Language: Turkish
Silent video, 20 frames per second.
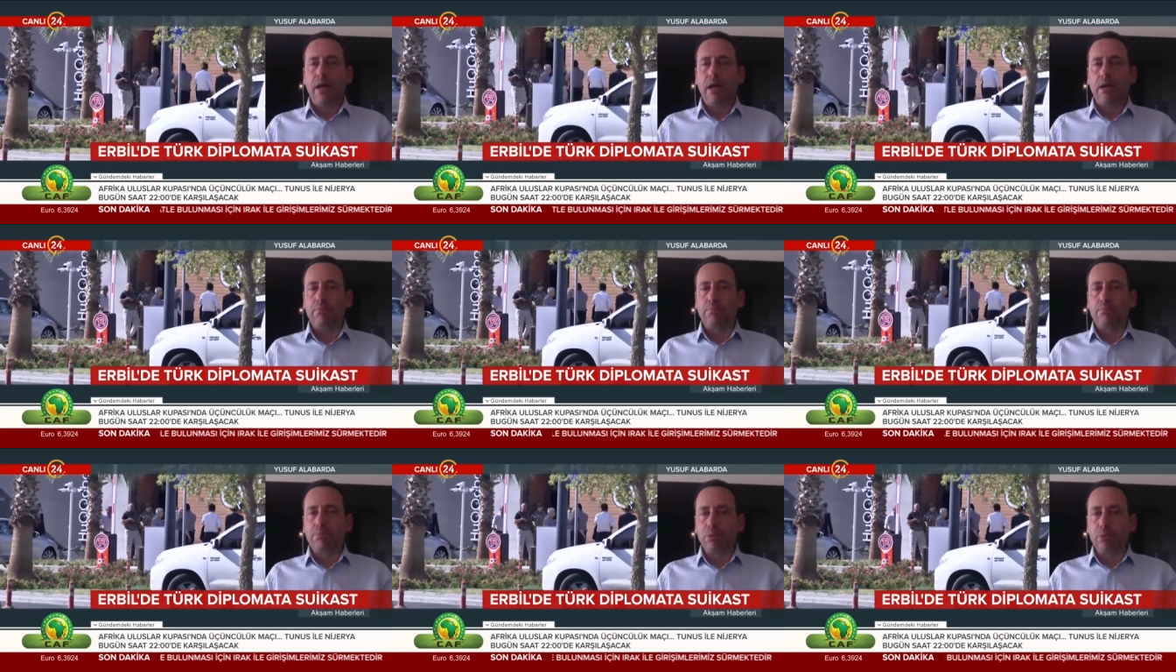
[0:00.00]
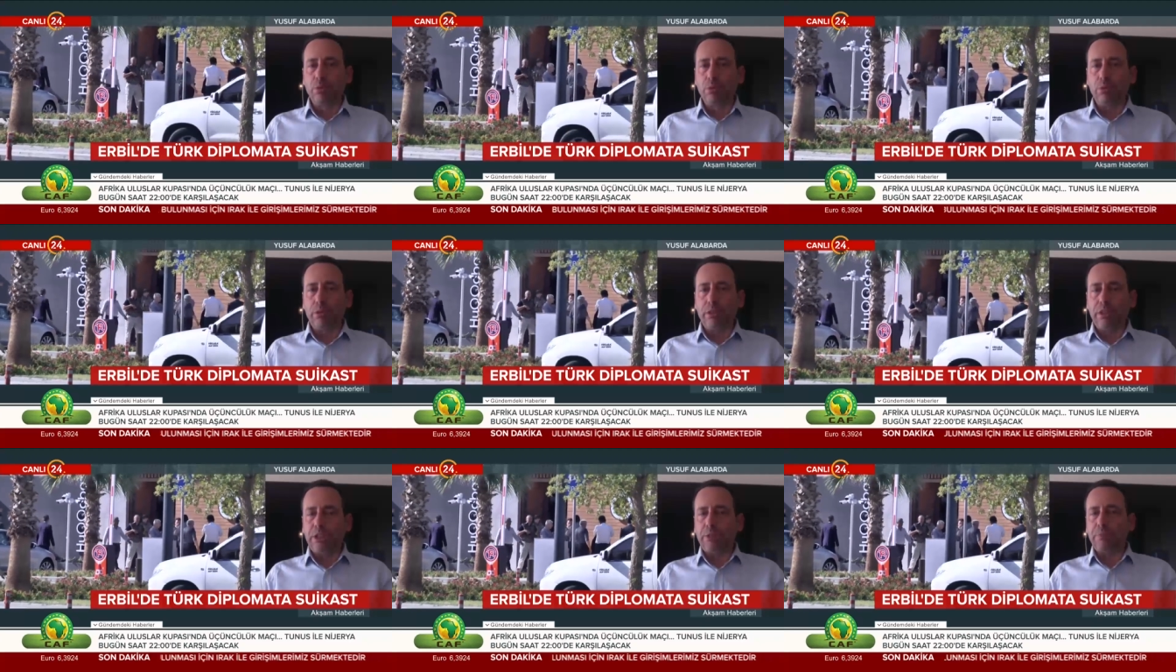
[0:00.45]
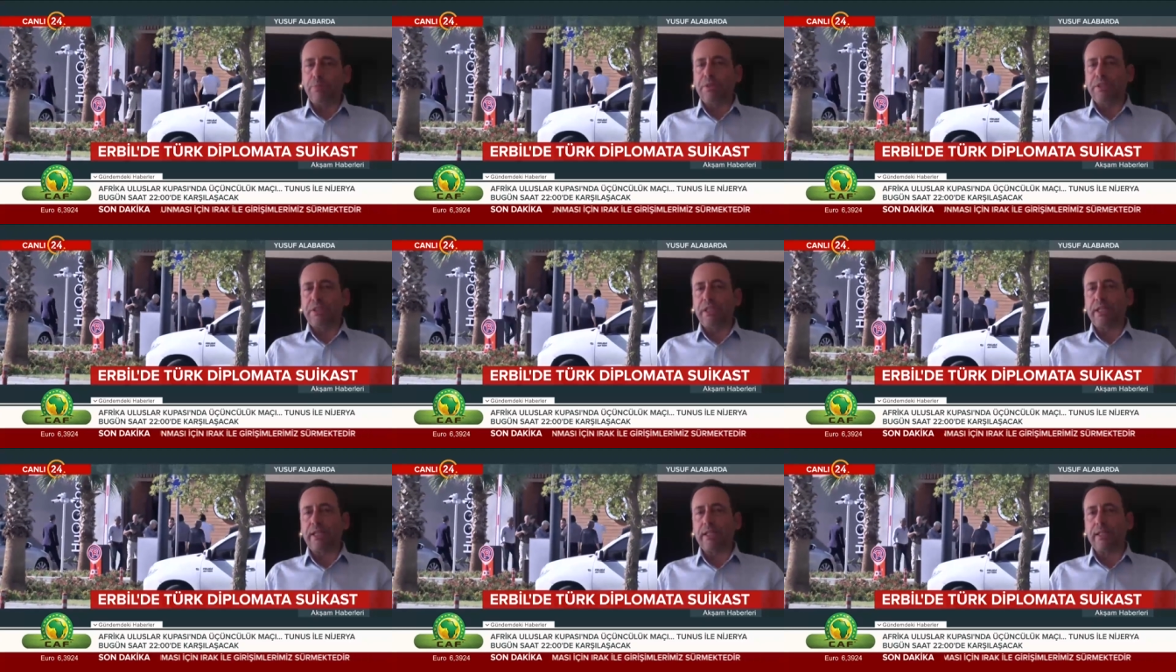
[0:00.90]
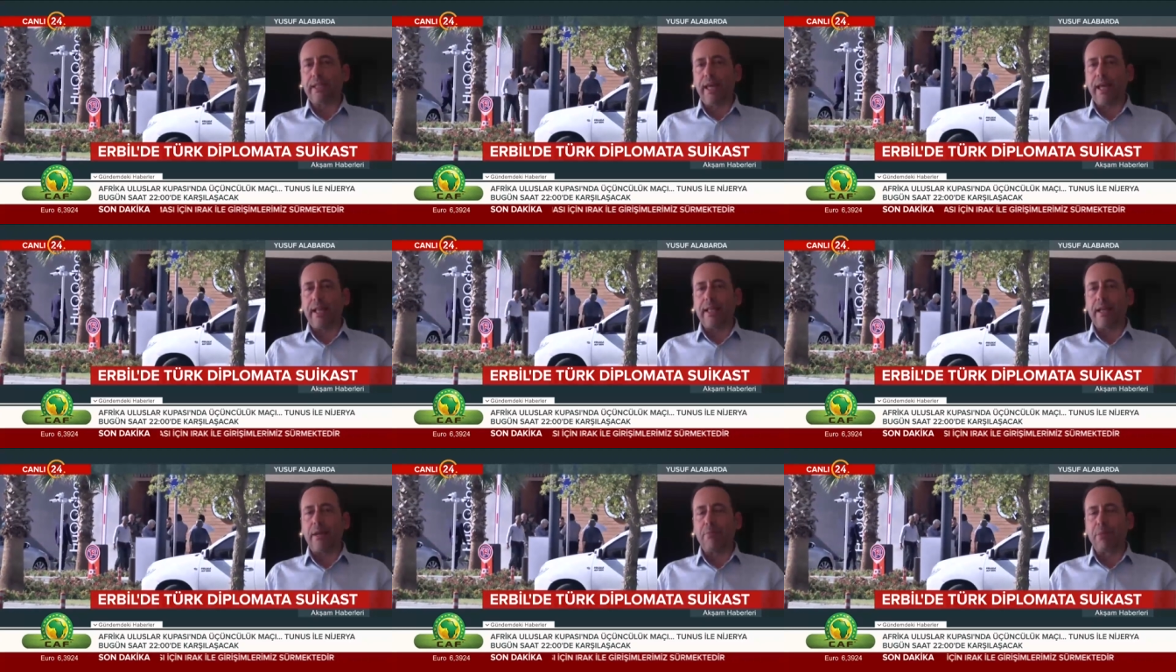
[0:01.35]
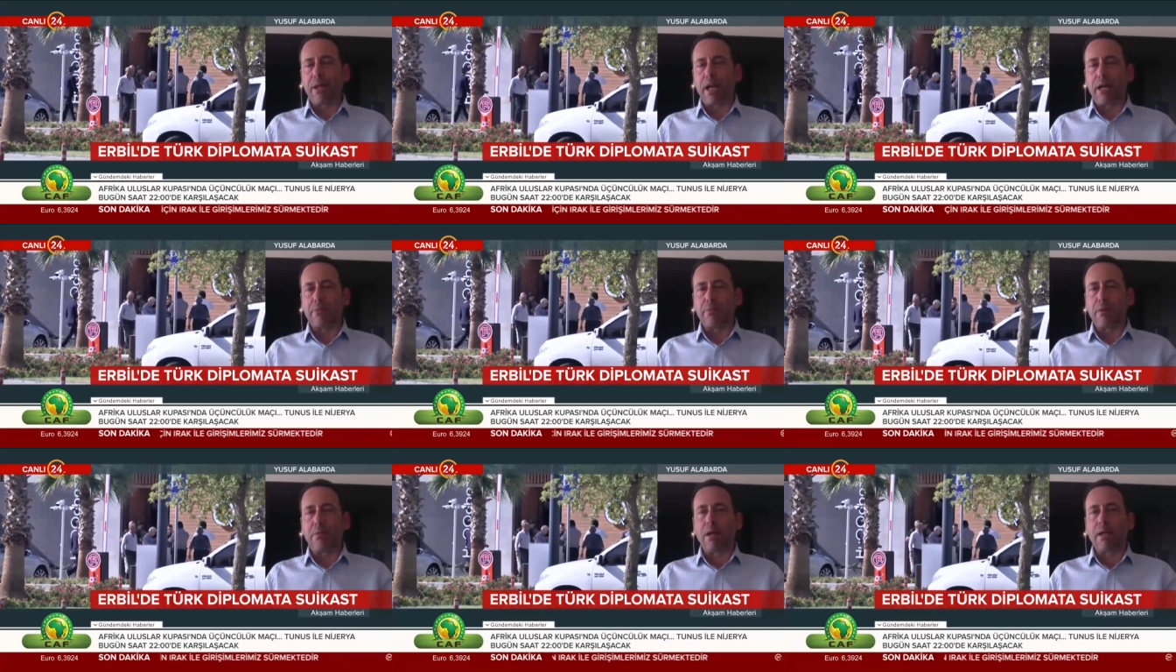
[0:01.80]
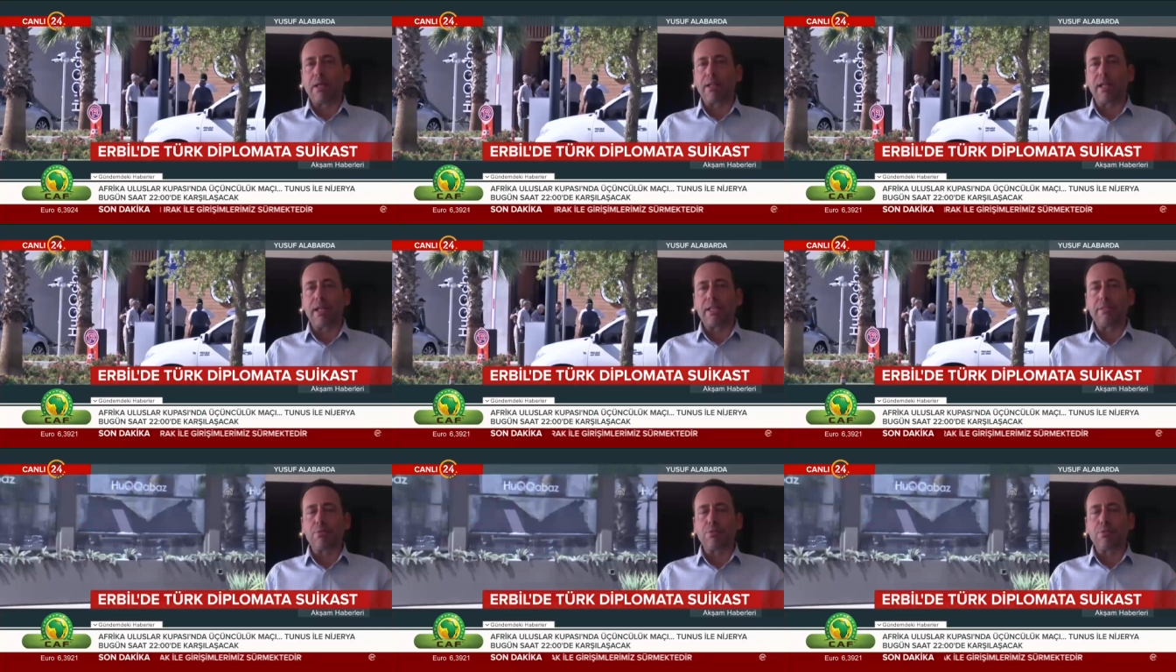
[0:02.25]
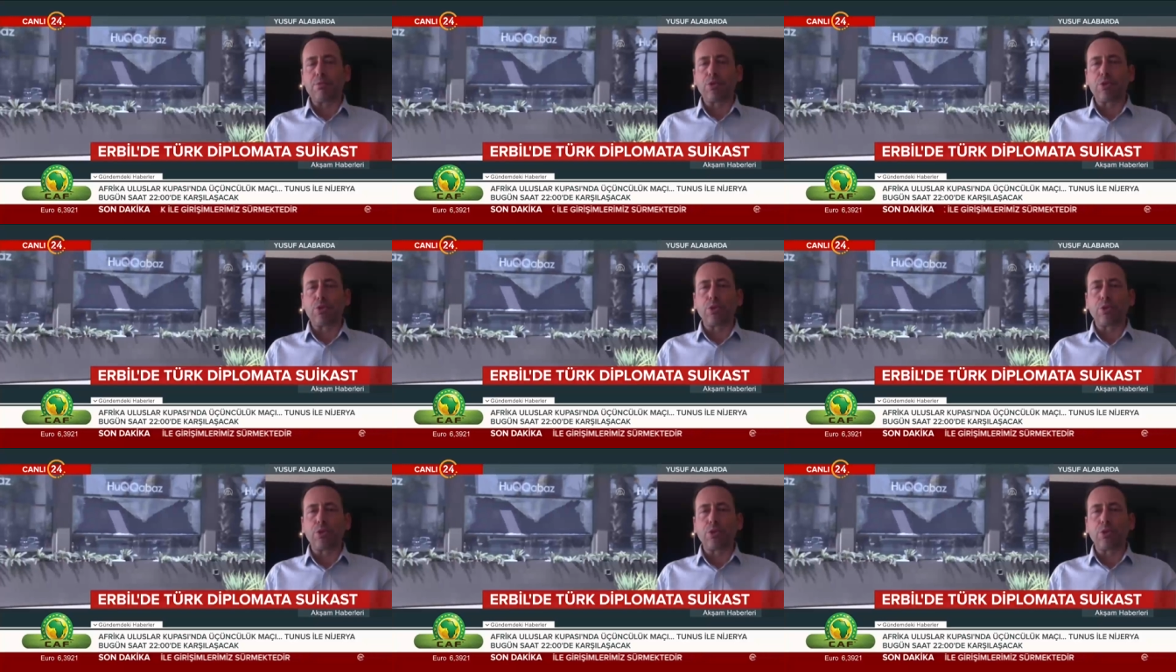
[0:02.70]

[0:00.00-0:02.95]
E, bunu hiçbir şekilde elden bırakmamak hı hı. lazım.